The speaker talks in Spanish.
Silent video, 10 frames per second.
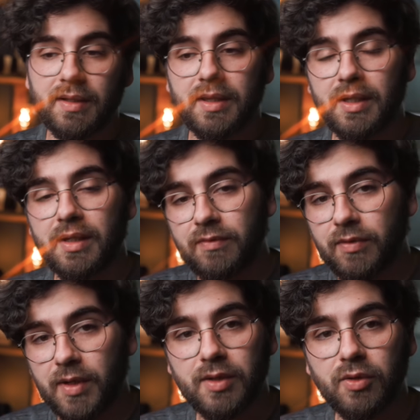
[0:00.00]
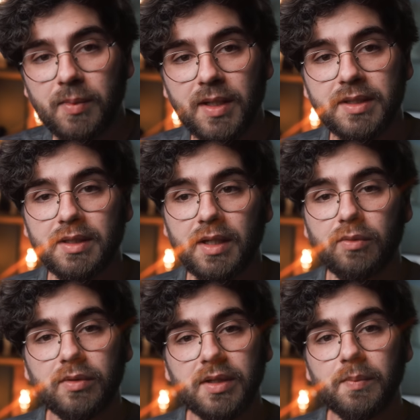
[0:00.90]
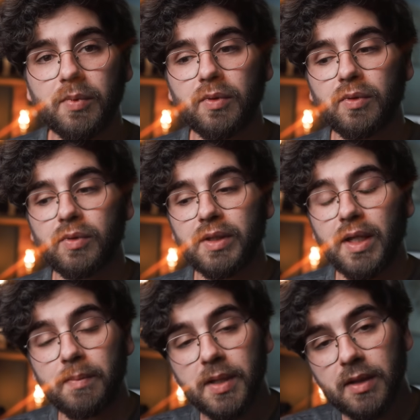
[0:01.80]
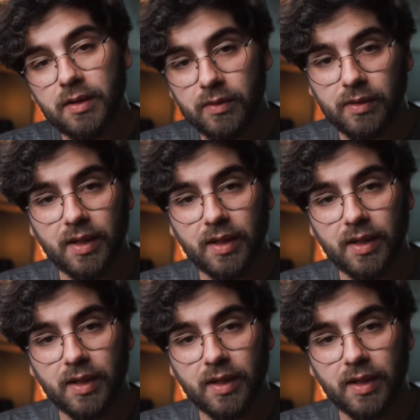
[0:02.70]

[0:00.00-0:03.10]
vez ir enfocando más en un tipo de vídeo,